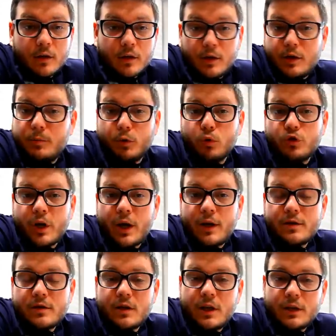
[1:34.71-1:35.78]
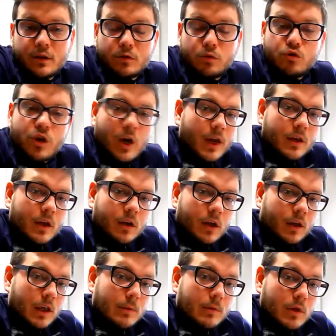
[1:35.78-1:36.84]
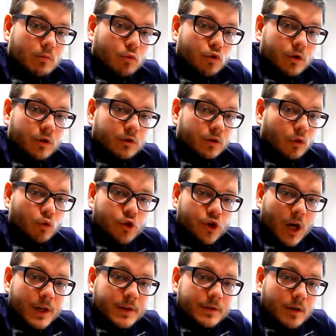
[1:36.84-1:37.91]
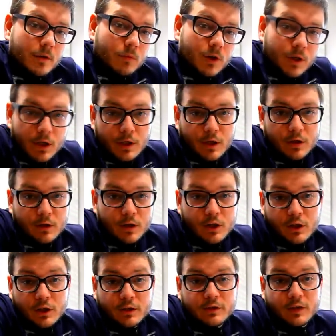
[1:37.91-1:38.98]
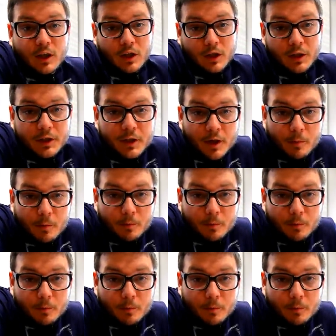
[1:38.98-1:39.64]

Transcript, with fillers: И не получается ли это случайно каким-нибудь соучастием или даже сокрытием.